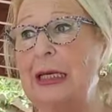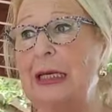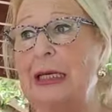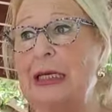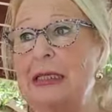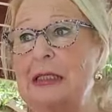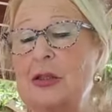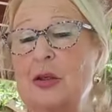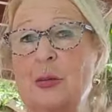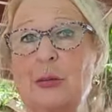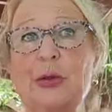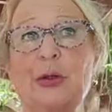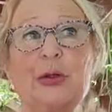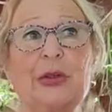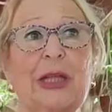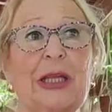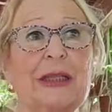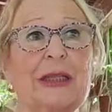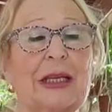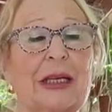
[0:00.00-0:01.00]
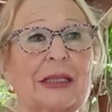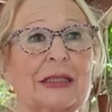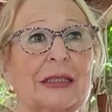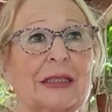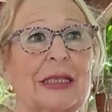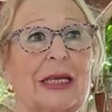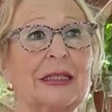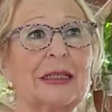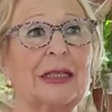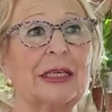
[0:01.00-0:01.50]
Las nombro
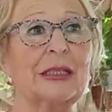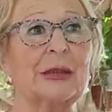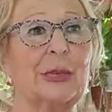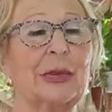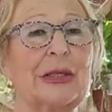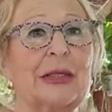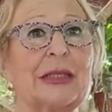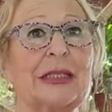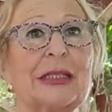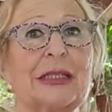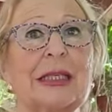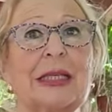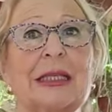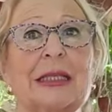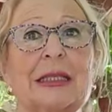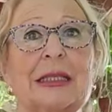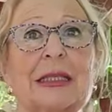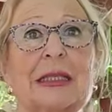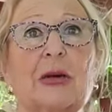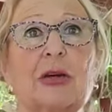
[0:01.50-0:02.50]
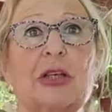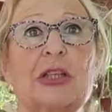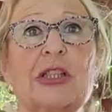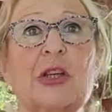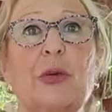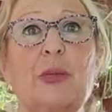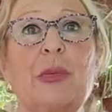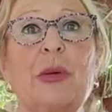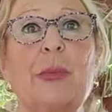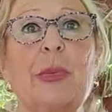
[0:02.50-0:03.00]
tantas, tantas veces que en esta
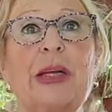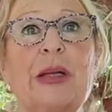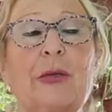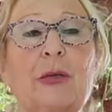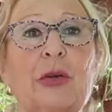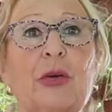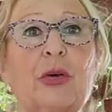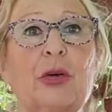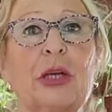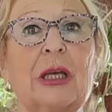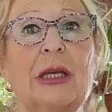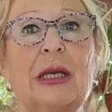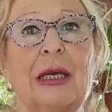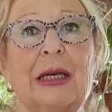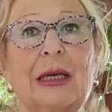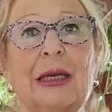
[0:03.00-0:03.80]
ocasión me pareció